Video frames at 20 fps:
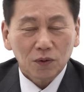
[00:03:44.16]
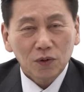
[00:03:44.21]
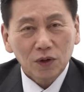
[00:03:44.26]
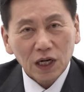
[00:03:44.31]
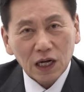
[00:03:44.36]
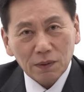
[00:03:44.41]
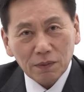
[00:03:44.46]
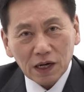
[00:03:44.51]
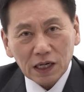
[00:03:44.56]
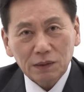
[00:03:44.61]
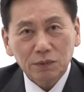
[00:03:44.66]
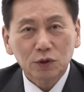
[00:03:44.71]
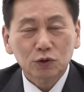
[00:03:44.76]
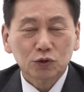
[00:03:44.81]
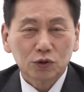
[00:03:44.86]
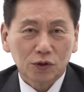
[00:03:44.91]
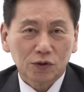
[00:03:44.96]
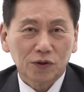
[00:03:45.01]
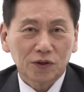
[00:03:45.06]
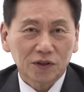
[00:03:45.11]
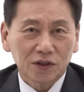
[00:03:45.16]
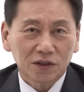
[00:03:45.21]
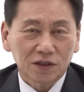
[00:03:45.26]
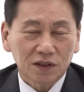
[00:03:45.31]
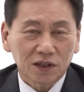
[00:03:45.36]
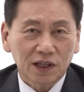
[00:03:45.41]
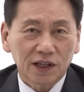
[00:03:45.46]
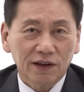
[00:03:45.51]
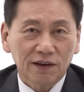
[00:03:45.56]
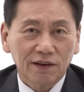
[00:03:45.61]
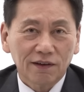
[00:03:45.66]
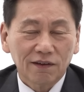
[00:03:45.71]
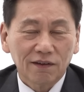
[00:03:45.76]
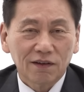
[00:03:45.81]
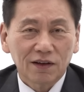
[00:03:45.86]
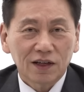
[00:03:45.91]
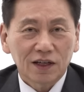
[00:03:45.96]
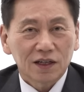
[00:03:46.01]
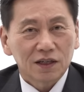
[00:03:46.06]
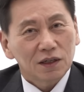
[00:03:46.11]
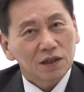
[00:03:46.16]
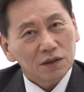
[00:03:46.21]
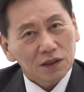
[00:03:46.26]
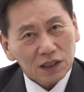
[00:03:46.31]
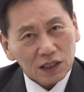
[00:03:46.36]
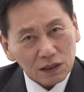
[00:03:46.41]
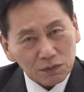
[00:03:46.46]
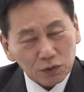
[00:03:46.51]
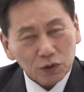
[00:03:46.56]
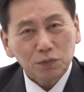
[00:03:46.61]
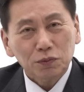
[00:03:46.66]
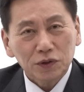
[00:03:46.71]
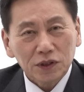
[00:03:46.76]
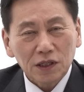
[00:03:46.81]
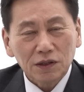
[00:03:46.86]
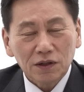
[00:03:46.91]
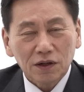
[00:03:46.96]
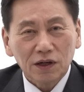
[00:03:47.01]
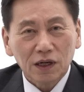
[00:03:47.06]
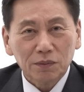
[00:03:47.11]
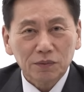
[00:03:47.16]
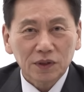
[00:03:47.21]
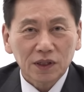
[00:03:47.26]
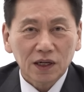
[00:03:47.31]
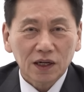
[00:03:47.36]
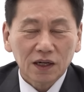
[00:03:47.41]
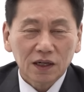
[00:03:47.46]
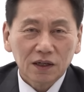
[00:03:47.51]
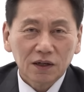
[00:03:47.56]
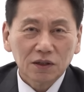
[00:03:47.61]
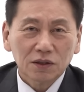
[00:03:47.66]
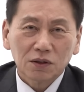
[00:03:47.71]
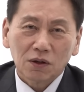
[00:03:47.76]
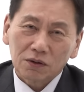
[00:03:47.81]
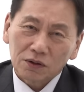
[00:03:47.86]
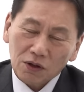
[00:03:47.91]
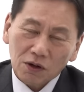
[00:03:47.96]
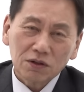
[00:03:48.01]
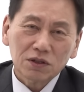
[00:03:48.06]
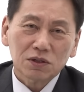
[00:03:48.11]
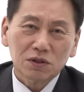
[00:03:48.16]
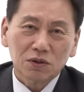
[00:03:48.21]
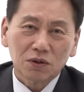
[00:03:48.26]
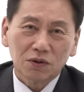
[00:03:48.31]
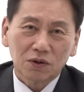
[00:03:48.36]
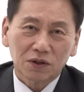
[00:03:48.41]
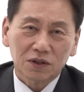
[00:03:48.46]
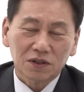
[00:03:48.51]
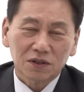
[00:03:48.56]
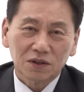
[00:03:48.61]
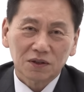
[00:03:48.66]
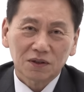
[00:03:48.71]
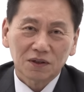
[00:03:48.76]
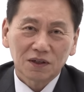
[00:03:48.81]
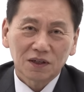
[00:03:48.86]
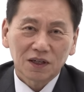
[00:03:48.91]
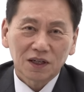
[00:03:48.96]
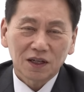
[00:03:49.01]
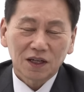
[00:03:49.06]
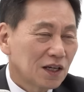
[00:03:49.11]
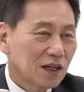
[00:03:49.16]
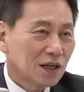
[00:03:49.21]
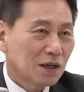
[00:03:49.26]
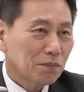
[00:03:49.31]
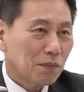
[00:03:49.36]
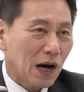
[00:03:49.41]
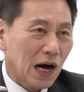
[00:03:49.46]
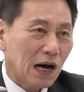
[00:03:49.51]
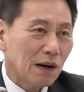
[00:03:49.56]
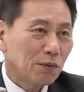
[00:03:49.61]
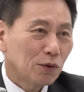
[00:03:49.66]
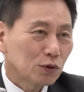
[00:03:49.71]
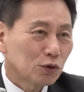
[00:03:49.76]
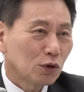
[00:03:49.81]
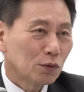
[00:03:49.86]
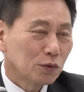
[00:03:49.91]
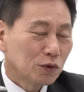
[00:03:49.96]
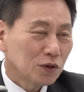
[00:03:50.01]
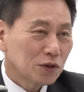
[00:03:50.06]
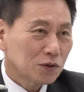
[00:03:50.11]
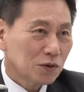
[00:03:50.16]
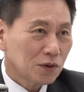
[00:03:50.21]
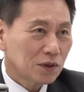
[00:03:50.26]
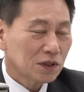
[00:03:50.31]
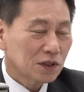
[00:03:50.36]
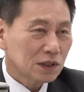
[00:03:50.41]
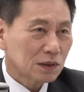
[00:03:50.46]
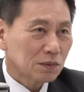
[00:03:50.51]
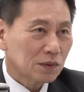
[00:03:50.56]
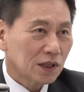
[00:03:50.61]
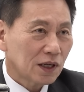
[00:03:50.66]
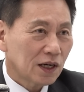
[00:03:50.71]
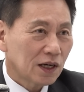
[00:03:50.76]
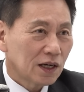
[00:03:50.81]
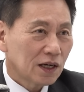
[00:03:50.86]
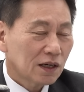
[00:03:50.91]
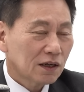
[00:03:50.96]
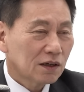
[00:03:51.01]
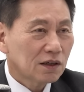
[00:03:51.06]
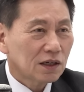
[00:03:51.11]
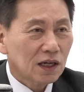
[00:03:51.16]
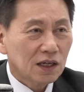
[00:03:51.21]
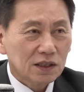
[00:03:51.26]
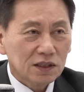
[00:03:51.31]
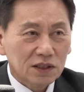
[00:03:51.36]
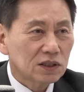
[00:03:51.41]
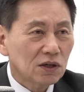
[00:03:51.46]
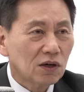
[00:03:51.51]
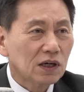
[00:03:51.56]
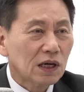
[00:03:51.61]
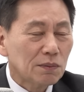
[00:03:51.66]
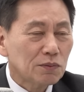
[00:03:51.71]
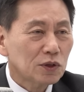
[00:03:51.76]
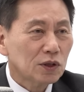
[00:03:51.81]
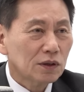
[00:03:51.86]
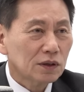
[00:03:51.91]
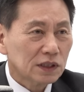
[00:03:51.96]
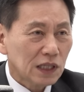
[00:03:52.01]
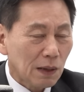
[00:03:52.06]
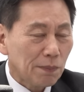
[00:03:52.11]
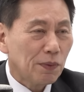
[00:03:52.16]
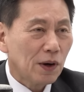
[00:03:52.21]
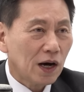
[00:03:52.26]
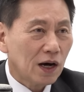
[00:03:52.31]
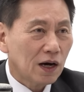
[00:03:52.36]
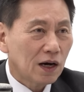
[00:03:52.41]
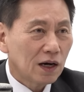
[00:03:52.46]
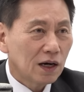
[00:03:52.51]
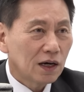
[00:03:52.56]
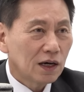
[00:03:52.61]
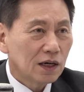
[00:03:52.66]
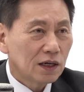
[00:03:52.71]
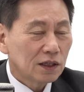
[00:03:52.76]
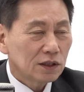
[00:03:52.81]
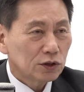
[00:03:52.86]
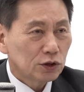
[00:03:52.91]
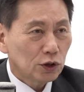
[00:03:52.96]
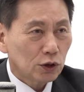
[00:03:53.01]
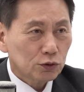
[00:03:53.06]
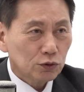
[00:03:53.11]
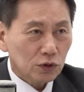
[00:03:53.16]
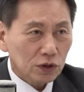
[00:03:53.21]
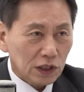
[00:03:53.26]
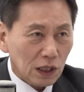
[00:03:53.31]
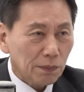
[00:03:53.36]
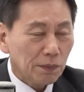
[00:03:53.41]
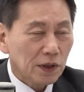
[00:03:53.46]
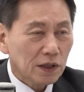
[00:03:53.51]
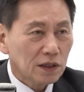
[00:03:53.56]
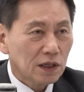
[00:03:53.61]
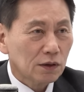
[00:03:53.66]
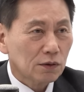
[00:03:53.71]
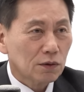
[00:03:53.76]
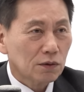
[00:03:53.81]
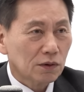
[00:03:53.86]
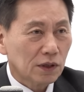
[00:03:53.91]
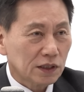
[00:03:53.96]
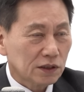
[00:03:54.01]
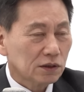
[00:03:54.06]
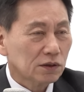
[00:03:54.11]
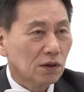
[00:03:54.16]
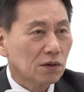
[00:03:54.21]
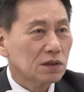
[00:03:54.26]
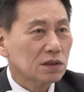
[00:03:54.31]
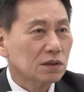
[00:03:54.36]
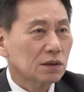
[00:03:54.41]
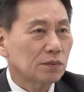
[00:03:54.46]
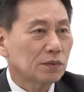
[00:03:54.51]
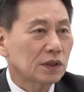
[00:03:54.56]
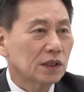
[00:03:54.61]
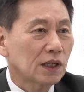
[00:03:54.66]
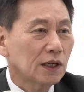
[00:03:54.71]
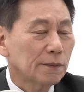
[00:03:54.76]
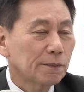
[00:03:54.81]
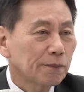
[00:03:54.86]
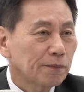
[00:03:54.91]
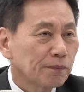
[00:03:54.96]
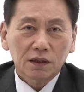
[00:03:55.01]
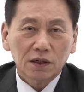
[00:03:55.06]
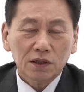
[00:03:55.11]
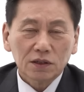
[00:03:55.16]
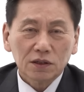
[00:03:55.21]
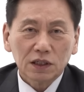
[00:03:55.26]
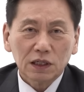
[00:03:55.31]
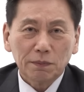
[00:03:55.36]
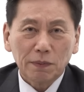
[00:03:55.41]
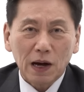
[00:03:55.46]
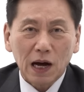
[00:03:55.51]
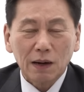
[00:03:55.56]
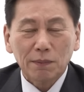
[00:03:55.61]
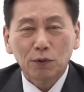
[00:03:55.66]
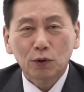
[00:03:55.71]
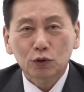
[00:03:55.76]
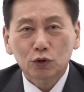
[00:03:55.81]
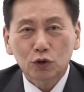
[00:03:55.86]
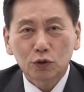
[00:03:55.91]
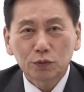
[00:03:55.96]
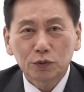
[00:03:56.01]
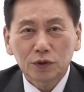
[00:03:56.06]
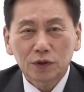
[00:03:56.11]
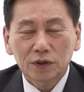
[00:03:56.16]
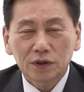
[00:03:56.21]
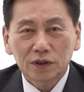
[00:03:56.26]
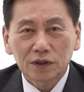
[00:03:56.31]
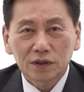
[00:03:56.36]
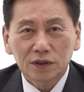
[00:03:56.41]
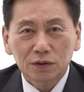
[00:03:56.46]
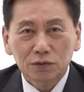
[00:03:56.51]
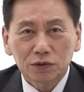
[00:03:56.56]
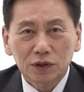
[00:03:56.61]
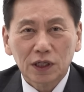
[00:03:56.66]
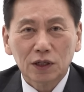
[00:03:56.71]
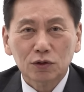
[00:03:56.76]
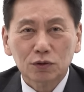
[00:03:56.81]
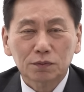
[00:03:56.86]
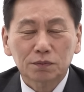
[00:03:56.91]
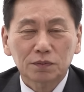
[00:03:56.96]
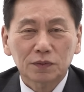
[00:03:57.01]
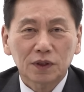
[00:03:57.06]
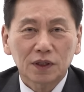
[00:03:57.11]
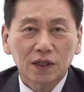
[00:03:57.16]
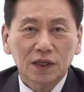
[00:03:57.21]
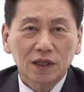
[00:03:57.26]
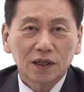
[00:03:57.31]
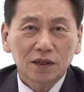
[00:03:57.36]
호남 아니면 수도권이었는데 일부러 부산 내려갑니다. 그래서 떨어지죠, 거기서. 바보 노무현 소리를 듣습니다. 그러나 지역감정 타파, 지역주의 타파를 내고 가서 떨어진 겁니다. 그래서 이 바보 노무현을 우리가 좀